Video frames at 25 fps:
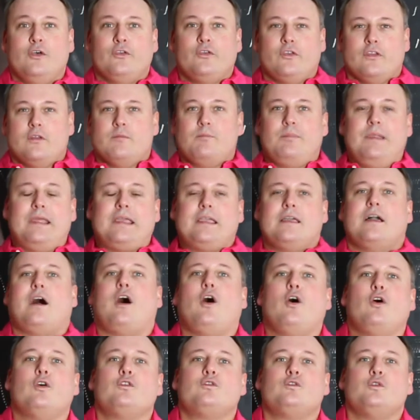sondern blicken
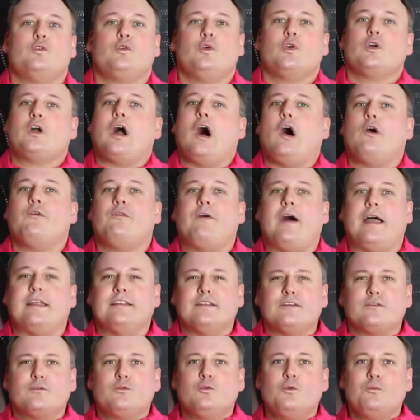auch zurück auf
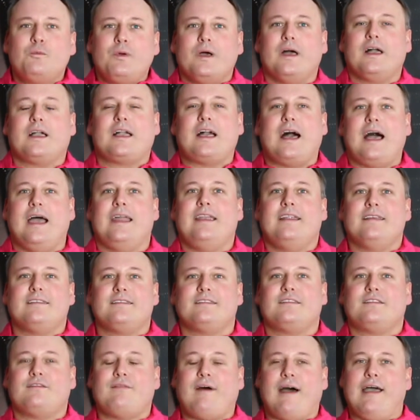ein super
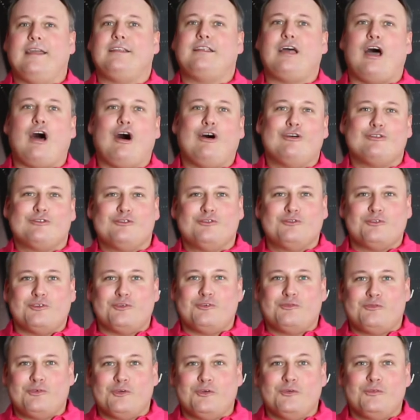geiles
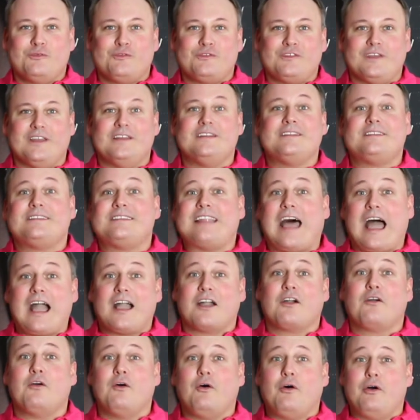2015,
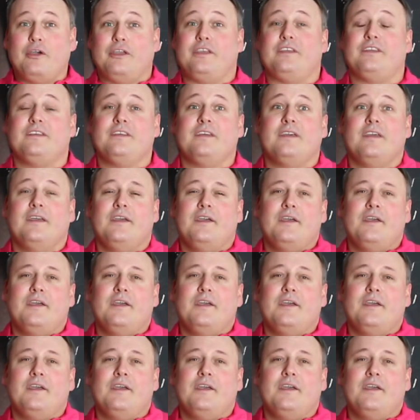dank euch.